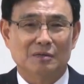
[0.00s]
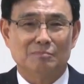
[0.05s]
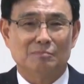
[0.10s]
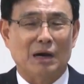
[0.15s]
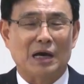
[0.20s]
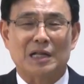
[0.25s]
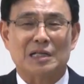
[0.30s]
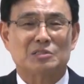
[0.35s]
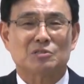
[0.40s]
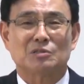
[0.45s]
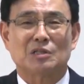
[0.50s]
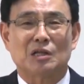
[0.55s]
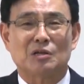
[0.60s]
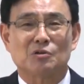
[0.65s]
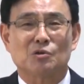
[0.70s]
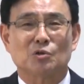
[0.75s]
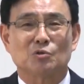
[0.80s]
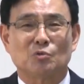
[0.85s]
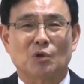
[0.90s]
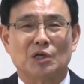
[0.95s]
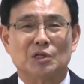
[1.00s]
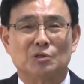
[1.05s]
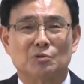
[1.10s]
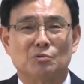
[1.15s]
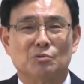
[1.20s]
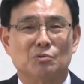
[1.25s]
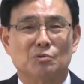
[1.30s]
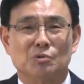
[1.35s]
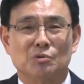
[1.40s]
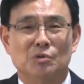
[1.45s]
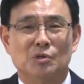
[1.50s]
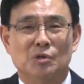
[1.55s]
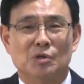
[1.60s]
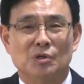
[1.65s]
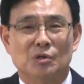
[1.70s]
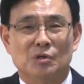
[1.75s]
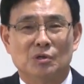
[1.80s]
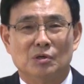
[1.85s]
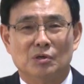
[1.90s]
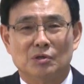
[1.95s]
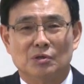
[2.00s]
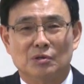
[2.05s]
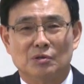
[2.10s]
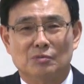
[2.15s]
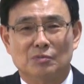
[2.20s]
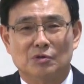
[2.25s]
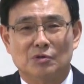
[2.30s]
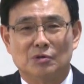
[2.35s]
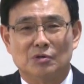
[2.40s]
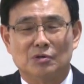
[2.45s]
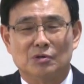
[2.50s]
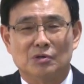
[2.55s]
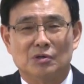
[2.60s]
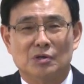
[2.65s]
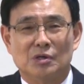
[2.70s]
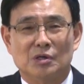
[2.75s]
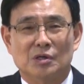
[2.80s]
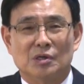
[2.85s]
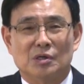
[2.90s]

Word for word: 말해서 되는 것도 아니고, 어, 뭐,